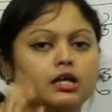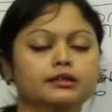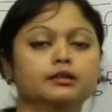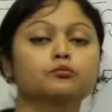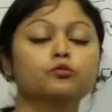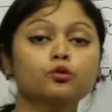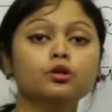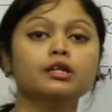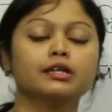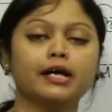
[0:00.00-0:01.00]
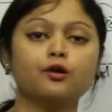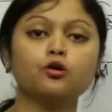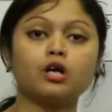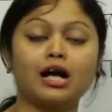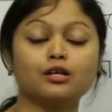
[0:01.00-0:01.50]
এদের মূল দেহ
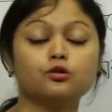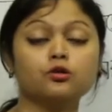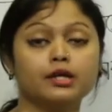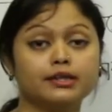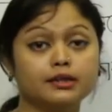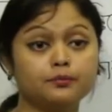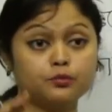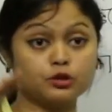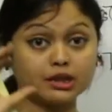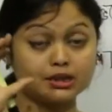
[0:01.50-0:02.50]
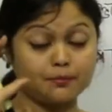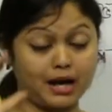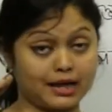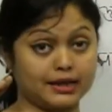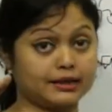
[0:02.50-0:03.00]
কাণ্ড এদের প্রত্যেকটা
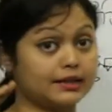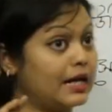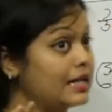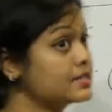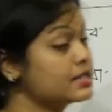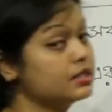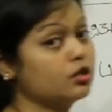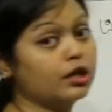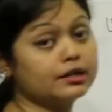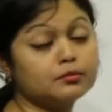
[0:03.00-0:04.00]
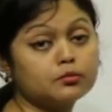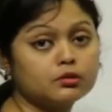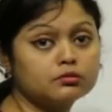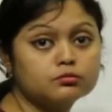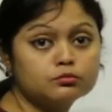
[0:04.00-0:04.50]
ভাগে একটা গাছের কি হয় একটা
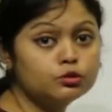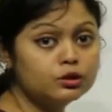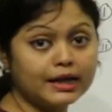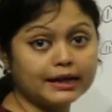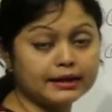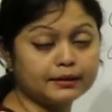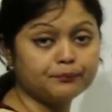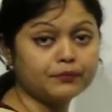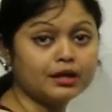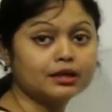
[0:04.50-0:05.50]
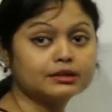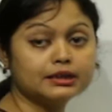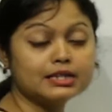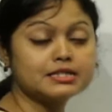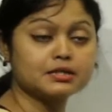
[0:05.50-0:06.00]
মূল থাকে
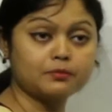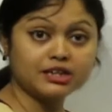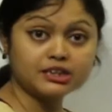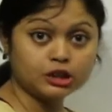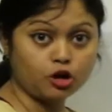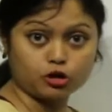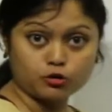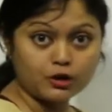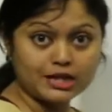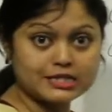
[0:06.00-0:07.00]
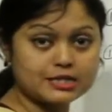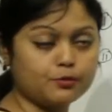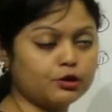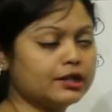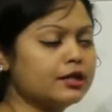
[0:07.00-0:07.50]
ঠিক আছে মানে শিকড় গোড়া যেটা
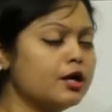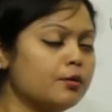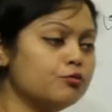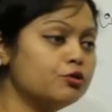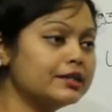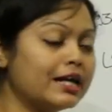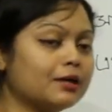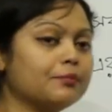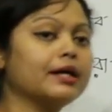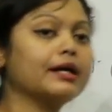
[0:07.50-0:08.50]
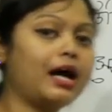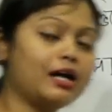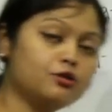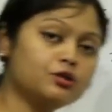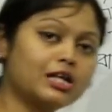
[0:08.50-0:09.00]
বলে মূল থাকবে
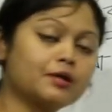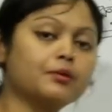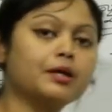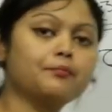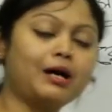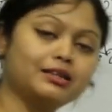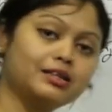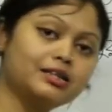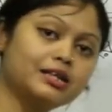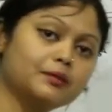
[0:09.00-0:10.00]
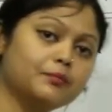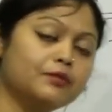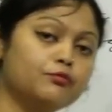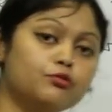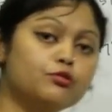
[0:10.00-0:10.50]
কাণ্ড থাকবে পাতা থাকবে
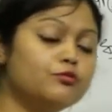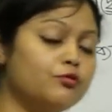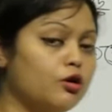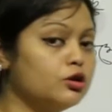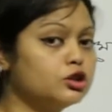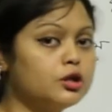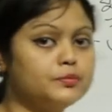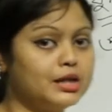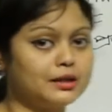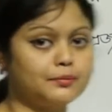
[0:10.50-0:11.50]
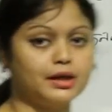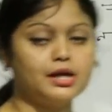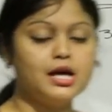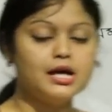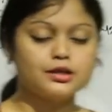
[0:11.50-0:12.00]
ফুল ফল সব থাকবে
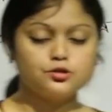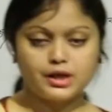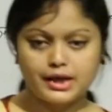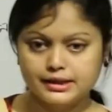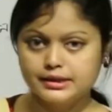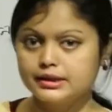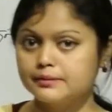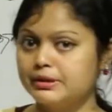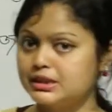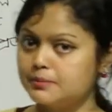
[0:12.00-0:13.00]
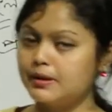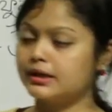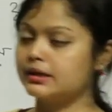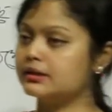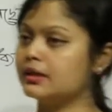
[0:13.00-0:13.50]
এদের বেশিরভাগ
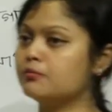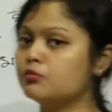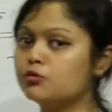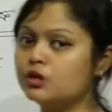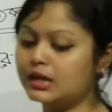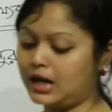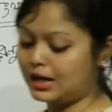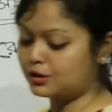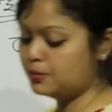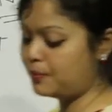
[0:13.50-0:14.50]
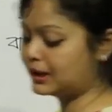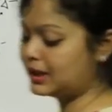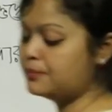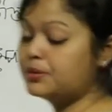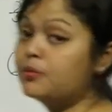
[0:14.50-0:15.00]
ক্ষেত্রে মূল কাণ্ড
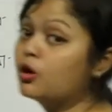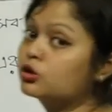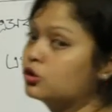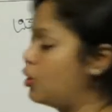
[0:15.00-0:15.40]
পাতায় বিভক্ত